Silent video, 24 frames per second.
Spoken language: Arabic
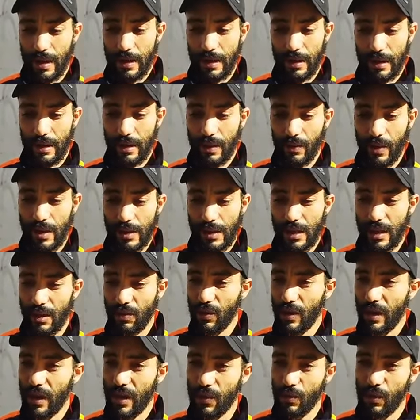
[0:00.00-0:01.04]
ديك كرواسه
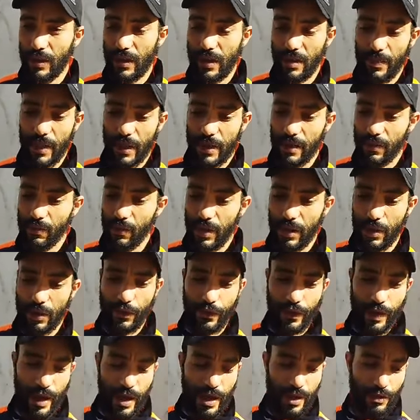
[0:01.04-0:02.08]
اخويا انا ولدي ما كنوكلو
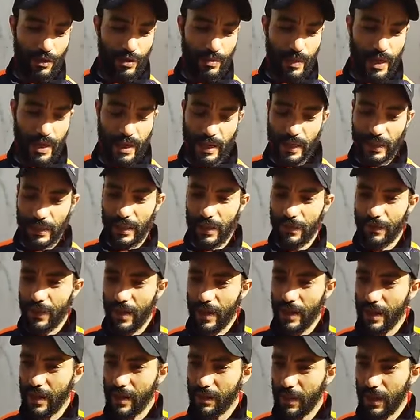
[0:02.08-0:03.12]
في الحانوت ما كنعطيه
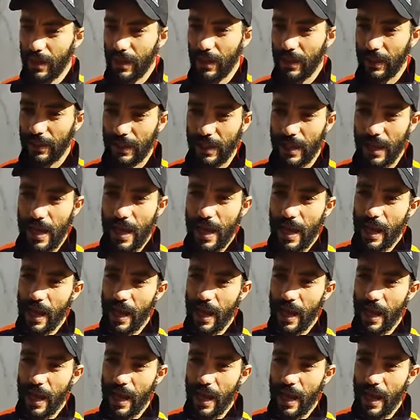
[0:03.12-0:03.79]
فانيد ما كنعطيه